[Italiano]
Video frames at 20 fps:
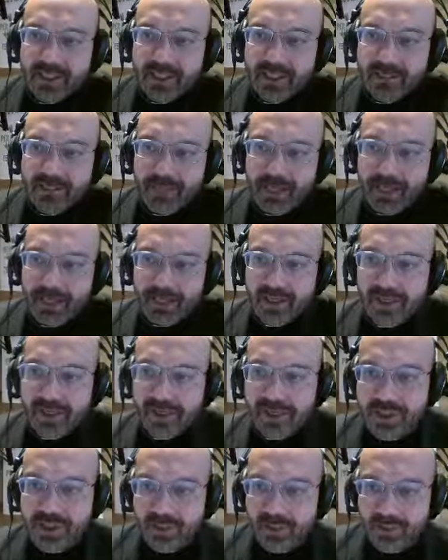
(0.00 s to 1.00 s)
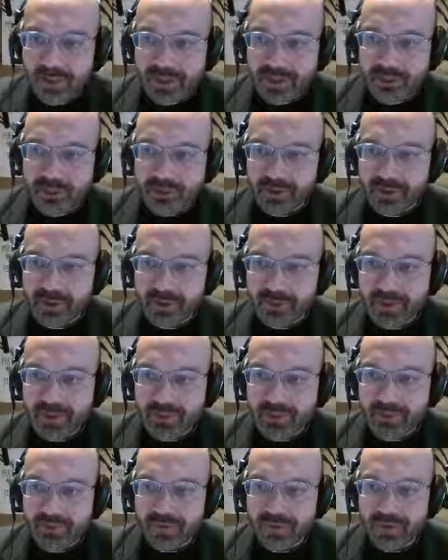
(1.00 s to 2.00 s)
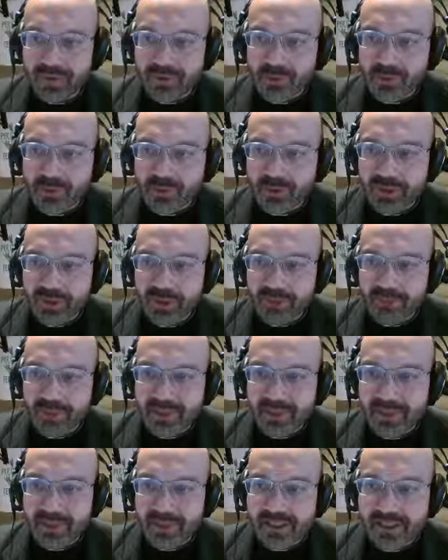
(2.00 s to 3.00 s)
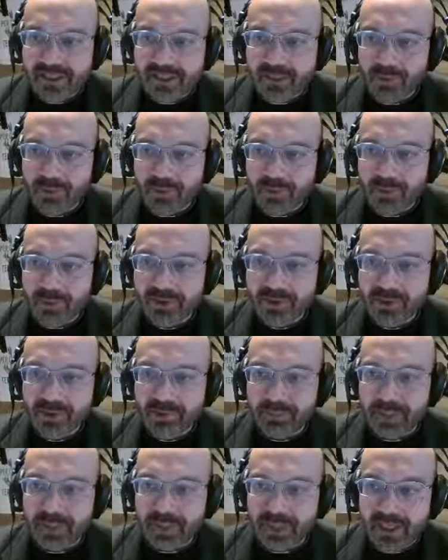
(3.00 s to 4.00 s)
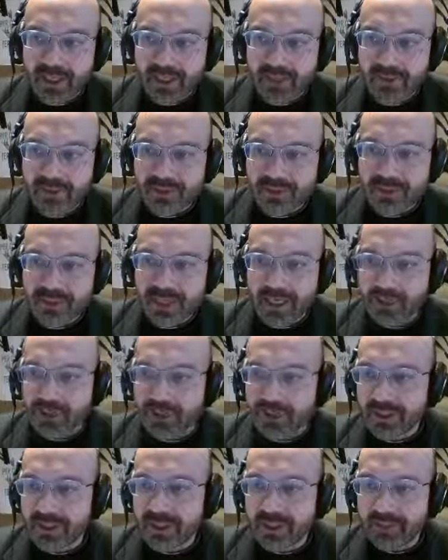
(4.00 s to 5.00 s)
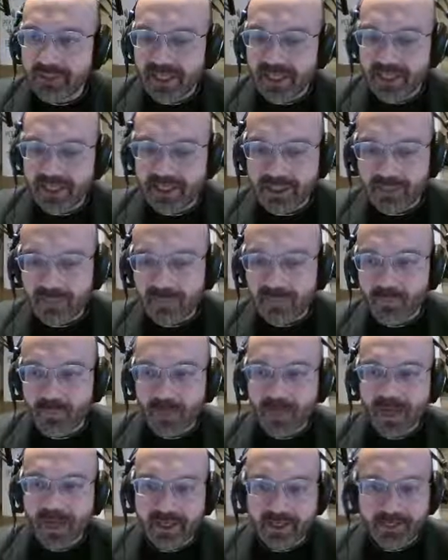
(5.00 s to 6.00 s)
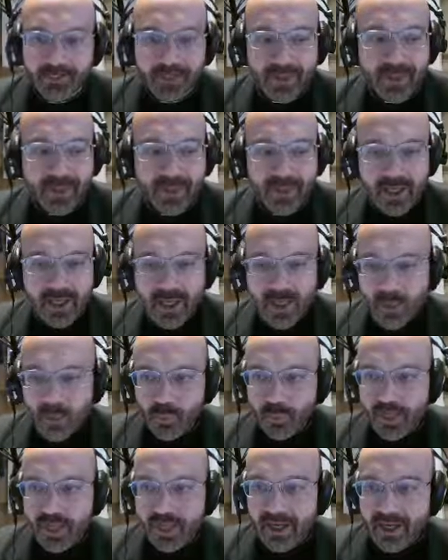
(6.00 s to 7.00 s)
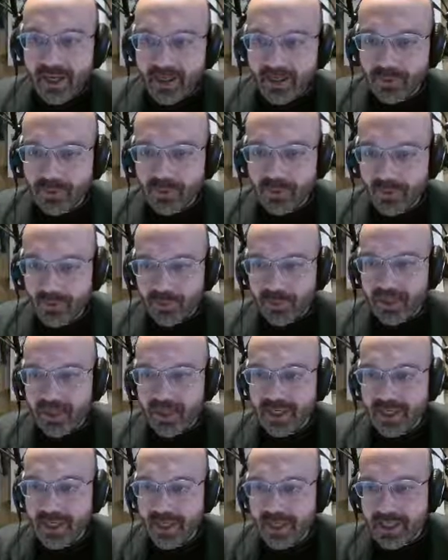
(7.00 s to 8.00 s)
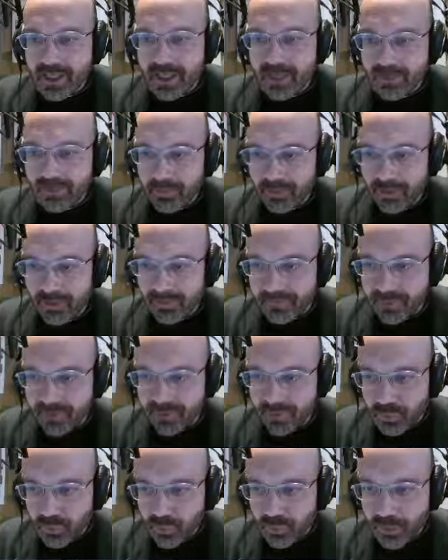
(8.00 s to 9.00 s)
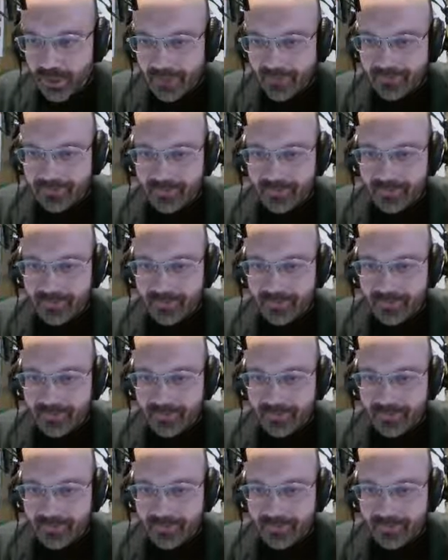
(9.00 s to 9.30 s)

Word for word: e mancano cinque giorni, avendo visto che potrebbe esserci qualcosa di più serio, ci siamo determinati a convocare una riunione in prefettura.